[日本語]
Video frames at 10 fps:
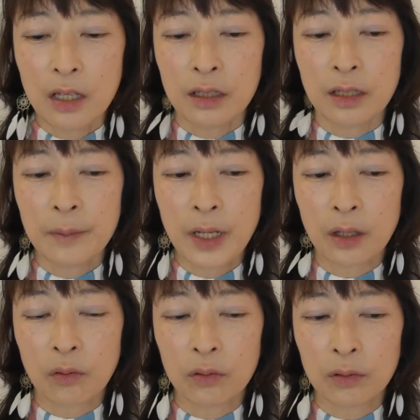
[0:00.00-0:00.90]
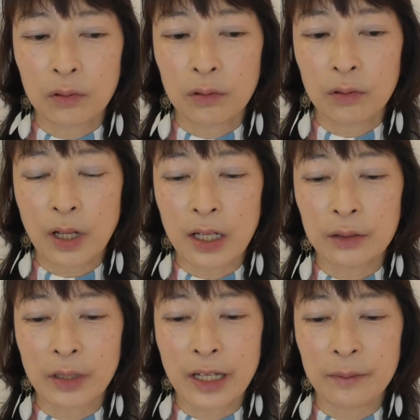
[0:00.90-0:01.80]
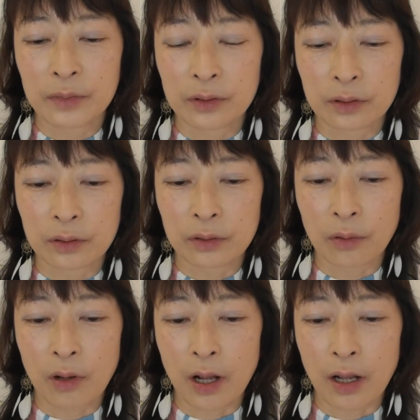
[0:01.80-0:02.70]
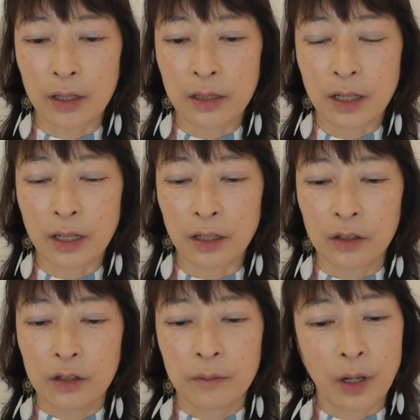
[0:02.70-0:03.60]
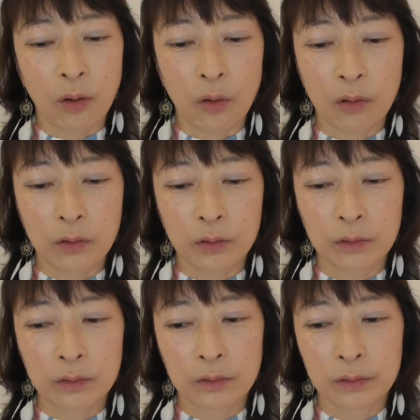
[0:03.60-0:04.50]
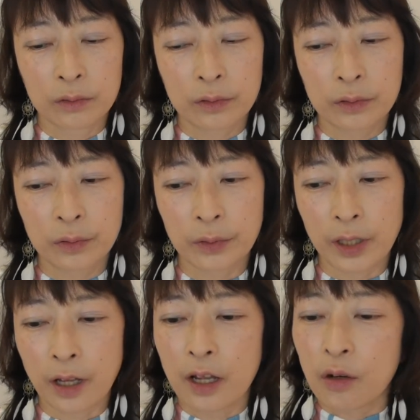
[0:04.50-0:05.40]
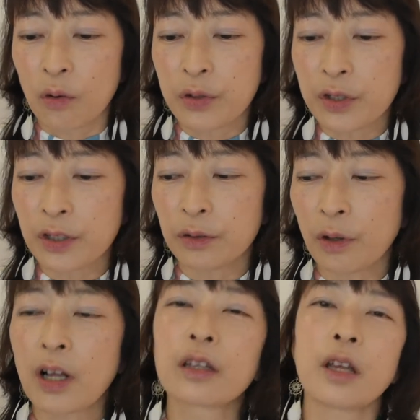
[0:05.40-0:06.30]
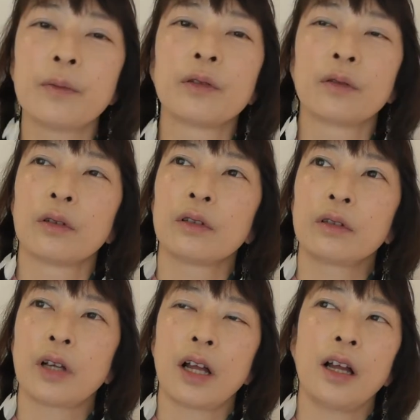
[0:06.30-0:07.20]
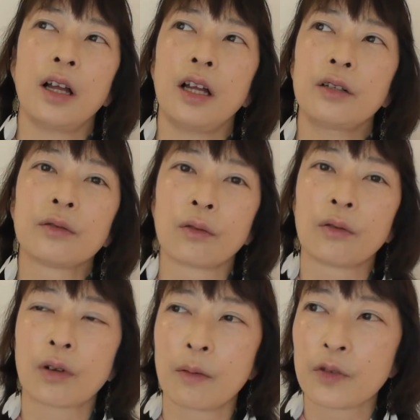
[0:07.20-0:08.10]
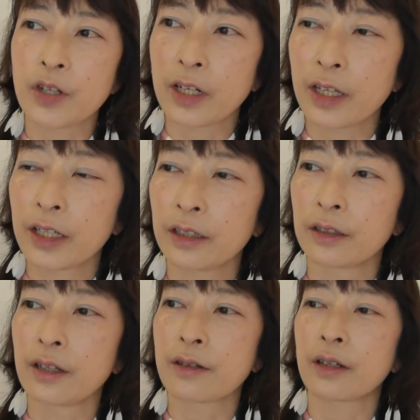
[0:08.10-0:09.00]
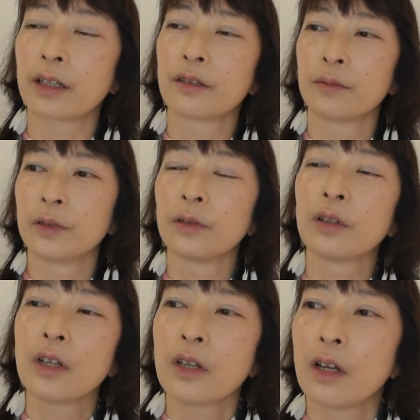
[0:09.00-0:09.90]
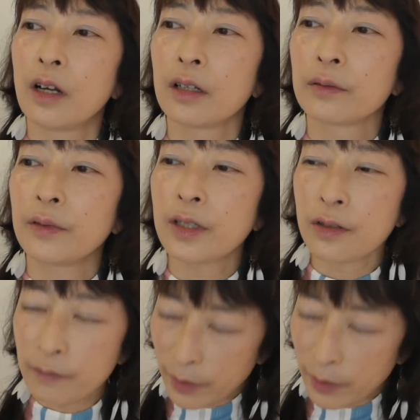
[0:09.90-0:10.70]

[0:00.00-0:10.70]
でまあこのカードゲームとかで、まあ、うんそうだなコツとか多分あるのかもしれないんですけれどもあの私